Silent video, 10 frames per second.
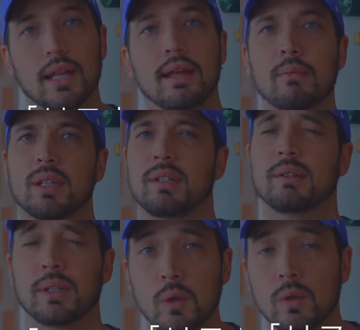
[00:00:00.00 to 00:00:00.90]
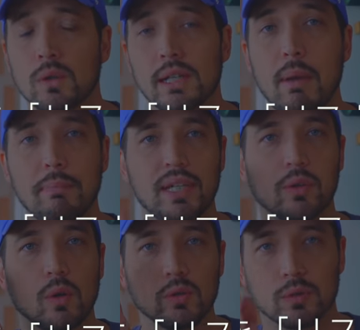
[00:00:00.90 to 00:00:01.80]
とかでもいいんだけど、本当に今
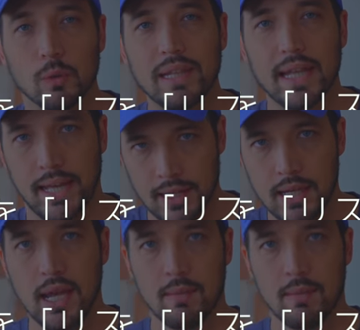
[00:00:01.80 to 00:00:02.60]
ビデオ5分止めて、